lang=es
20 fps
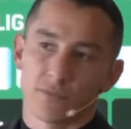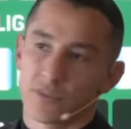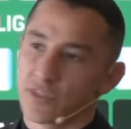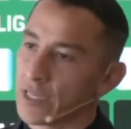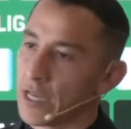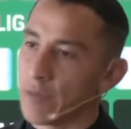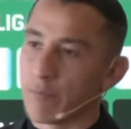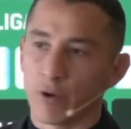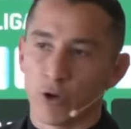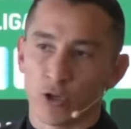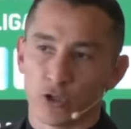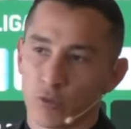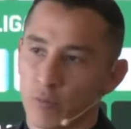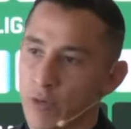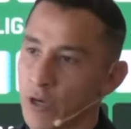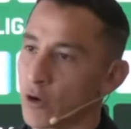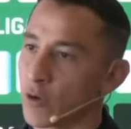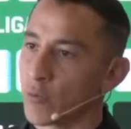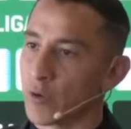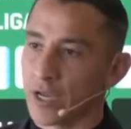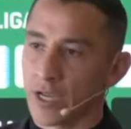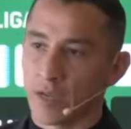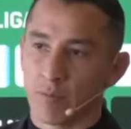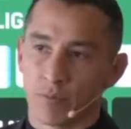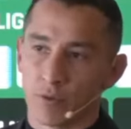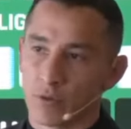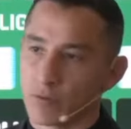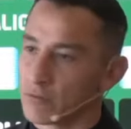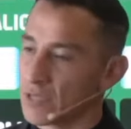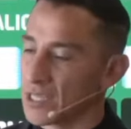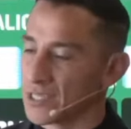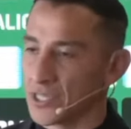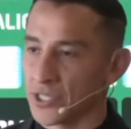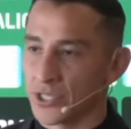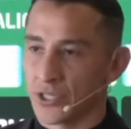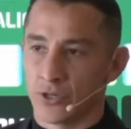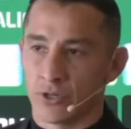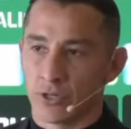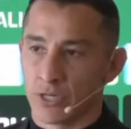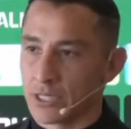siempre lo he tomado como ejemplo.
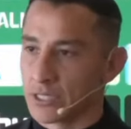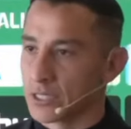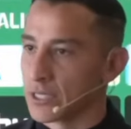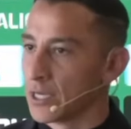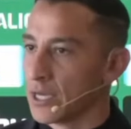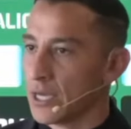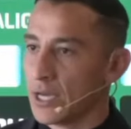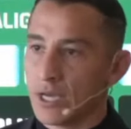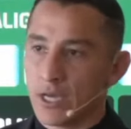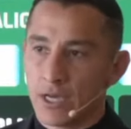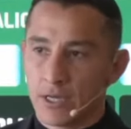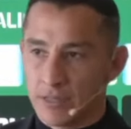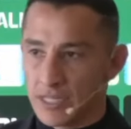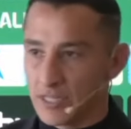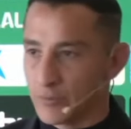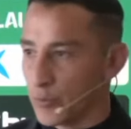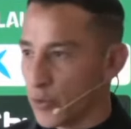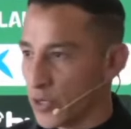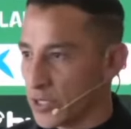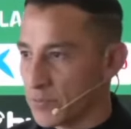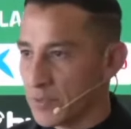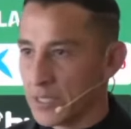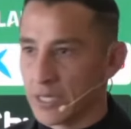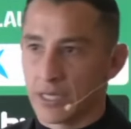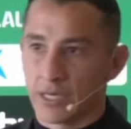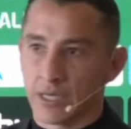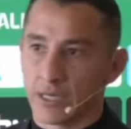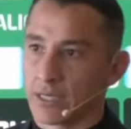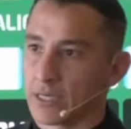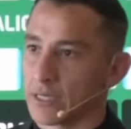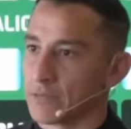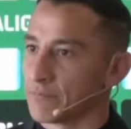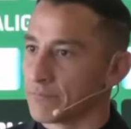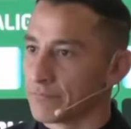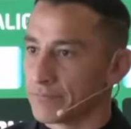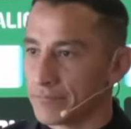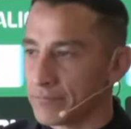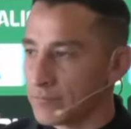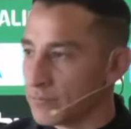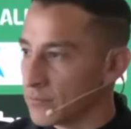Decisiones, después vi
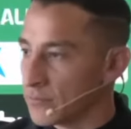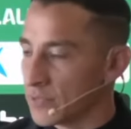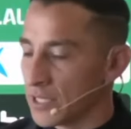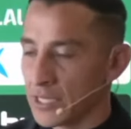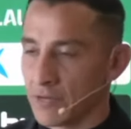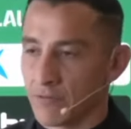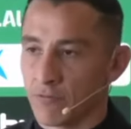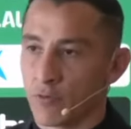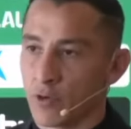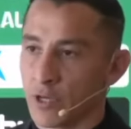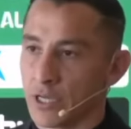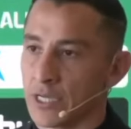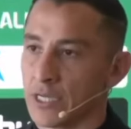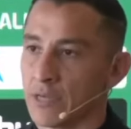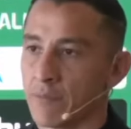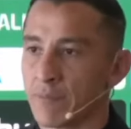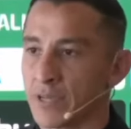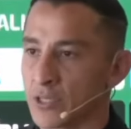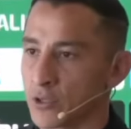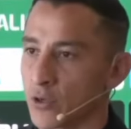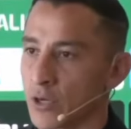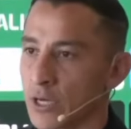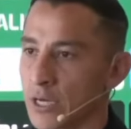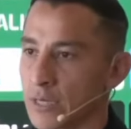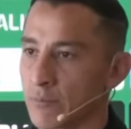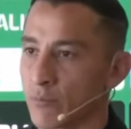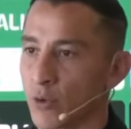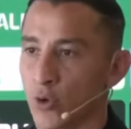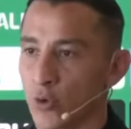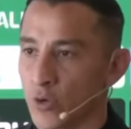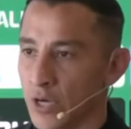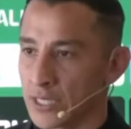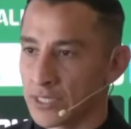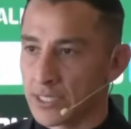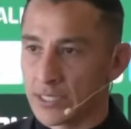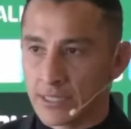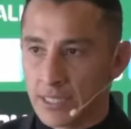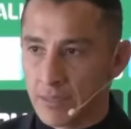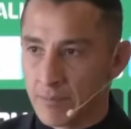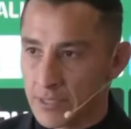que mm, fue, empezó a
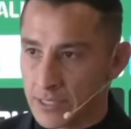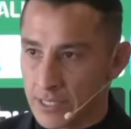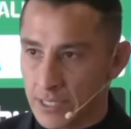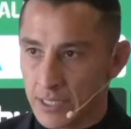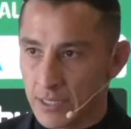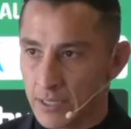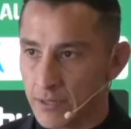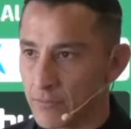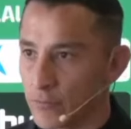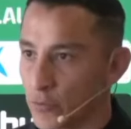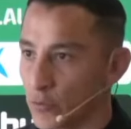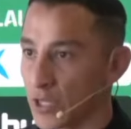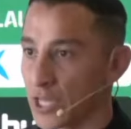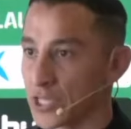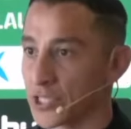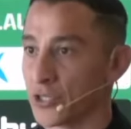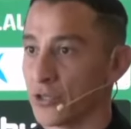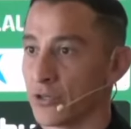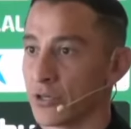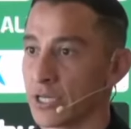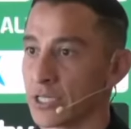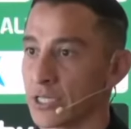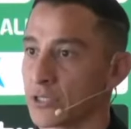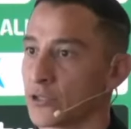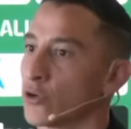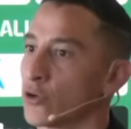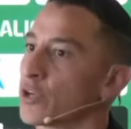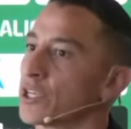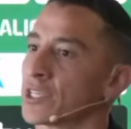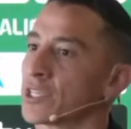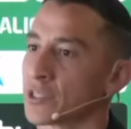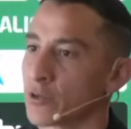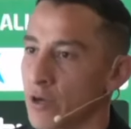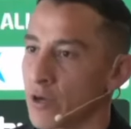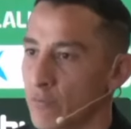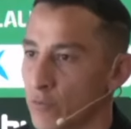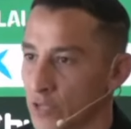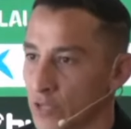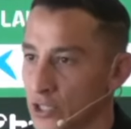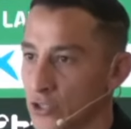involucrarse en temas de fundaciones. Yo quise hacer
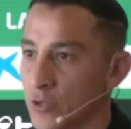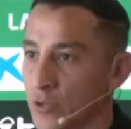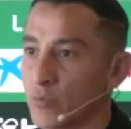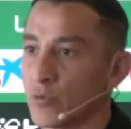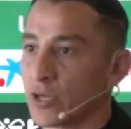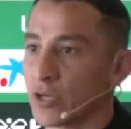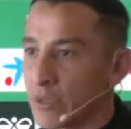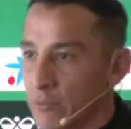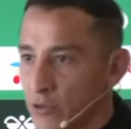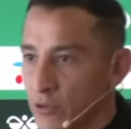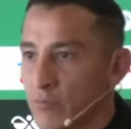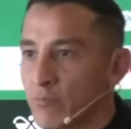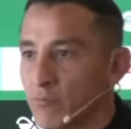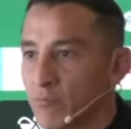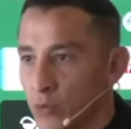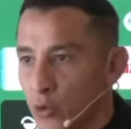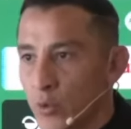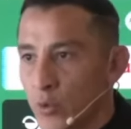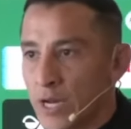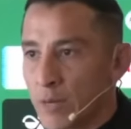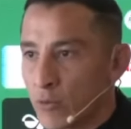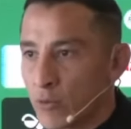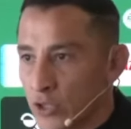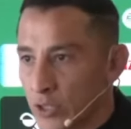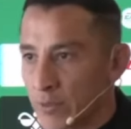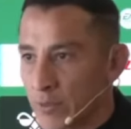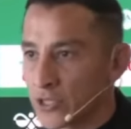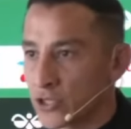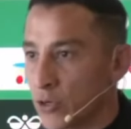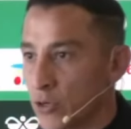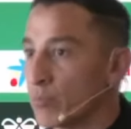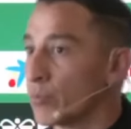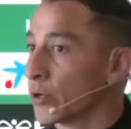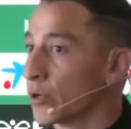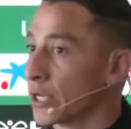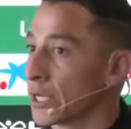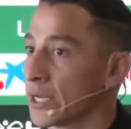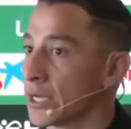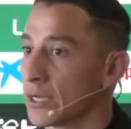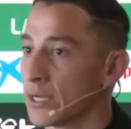una fundación porque tuve la motivación
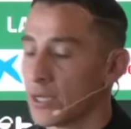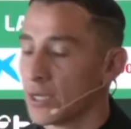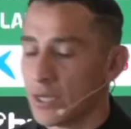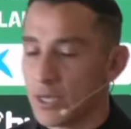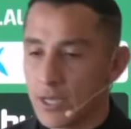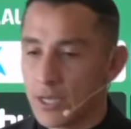por él.